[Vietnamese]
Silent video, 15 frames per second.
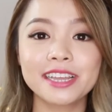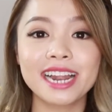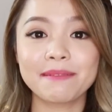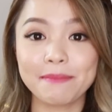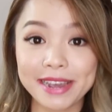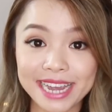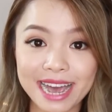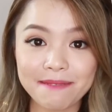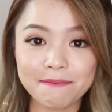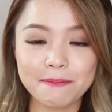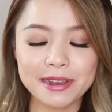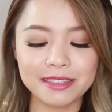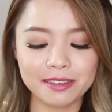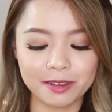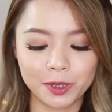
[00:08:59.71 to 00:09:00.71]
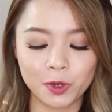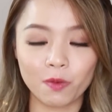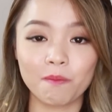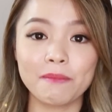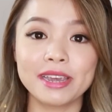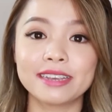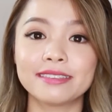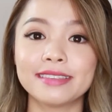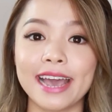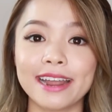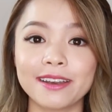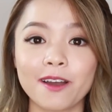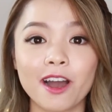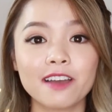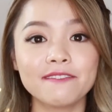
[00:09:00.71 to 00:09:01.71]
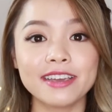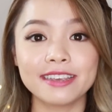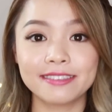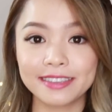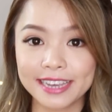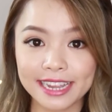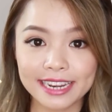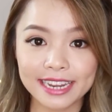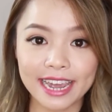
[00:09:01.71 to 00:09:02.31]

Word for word: thì là make up bây giờ chúng mình sẽ nói về skin